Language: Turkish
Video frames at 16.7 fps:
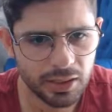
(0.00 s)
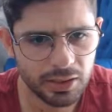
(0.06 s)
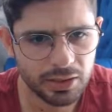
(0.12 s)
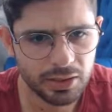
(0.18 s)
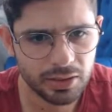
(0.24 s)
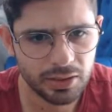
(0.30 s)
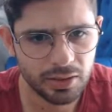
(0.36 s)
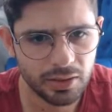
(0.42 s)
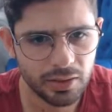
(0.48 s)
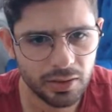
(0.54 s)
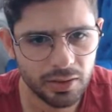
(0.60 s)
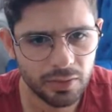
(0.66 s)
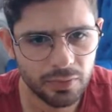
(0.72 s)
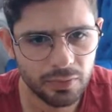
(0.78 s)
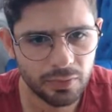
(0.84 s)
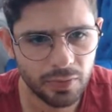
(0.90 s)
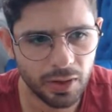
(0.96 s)
çıktı.
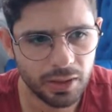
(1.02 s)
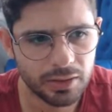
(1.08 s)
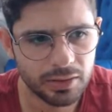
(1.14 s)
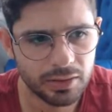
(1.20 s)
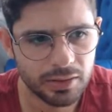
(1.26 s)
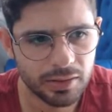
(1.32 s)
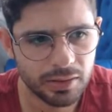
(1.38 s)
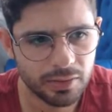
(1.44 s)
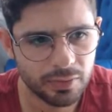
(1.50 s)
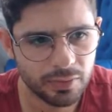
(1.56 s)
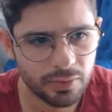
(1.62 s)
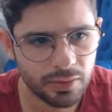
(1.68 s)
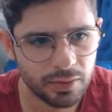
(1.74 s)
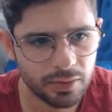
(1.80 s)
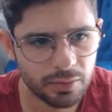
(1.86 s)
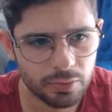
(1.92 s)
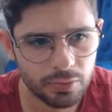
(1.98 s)
Funks
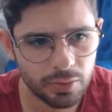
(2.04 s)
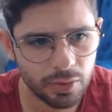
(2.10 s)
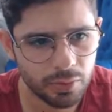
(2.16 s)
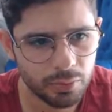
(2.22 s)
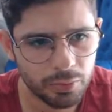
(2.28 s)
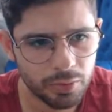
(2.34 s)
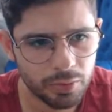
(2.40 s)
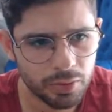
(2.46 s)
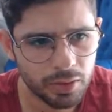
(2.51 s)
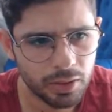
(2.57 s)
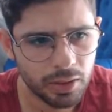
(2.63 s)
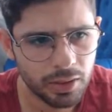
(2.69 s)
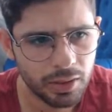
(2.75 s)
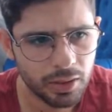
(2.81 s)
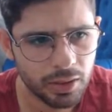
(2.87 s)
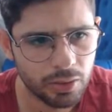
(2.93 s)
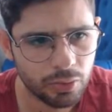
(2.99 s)
ve ne bu?
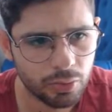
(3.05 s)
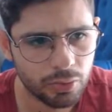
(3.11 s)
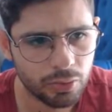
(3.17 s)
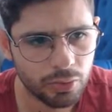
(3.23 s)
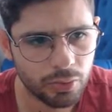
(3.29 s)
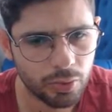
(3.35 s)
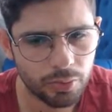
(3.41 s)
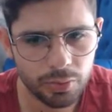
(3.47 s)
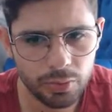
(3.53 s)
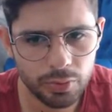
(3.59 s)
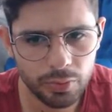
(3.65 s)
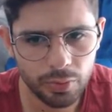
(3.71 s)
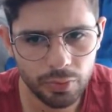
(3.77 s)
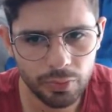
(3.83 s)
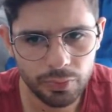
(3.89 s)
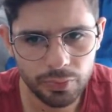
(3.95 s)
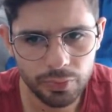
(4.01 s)
Gomit
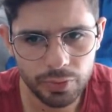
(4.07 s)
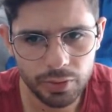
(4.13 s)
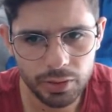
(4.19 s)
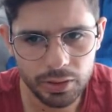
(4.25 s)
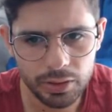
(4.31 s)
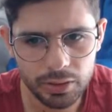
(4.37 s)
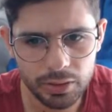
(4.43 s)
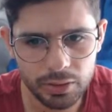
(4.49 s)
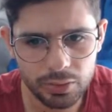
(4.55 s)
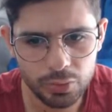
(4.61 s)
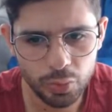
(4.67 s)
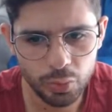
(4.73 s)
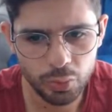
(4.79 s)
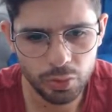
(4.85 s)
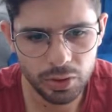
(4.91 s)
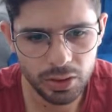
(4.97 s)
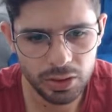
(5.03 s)
of e,
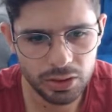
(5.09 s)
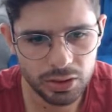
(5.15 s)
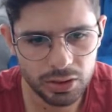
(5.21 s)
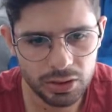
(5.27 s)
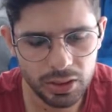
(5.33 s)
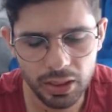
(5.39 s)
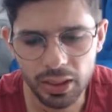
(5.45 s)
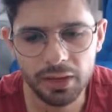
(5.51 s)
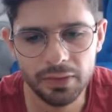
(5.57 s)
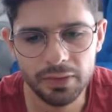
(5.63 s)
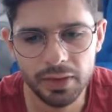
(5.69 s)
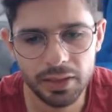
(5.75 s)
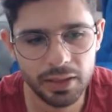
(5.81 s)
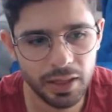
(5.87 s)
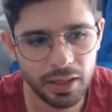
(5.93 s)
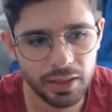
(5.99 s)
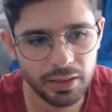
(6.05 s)
çok değişik şeyler var
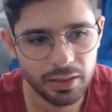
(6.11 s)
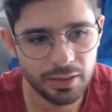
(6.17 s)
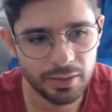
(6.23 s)
yani.